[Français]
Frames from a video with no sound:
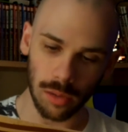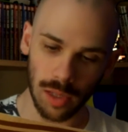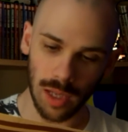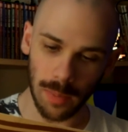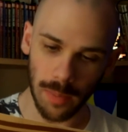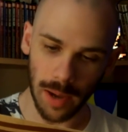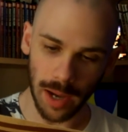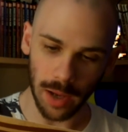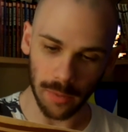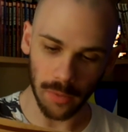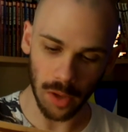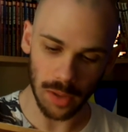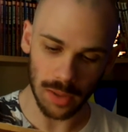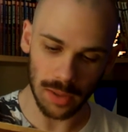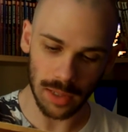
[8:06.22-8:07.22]
qui, pareil, en
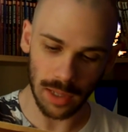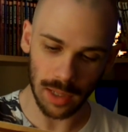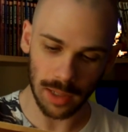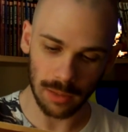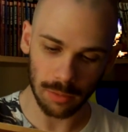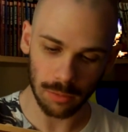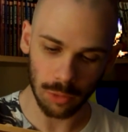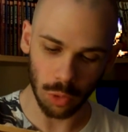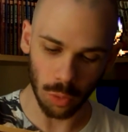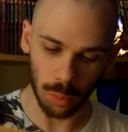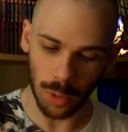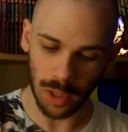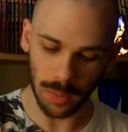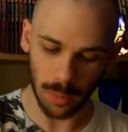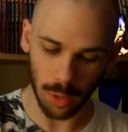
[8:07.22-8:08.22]
fait, c'est
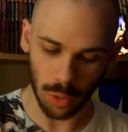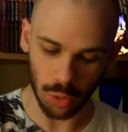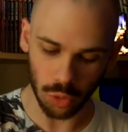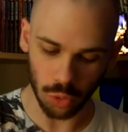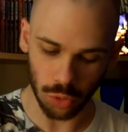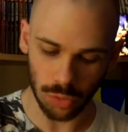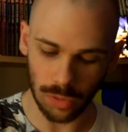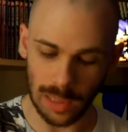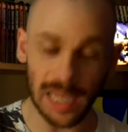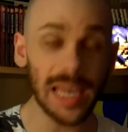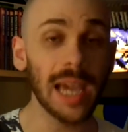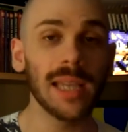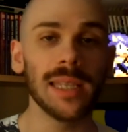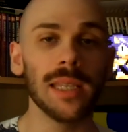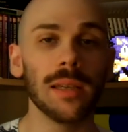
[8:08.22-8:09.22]
complètement juste les
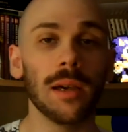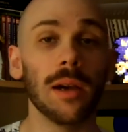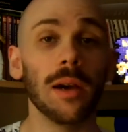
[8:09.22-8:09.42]
crédits.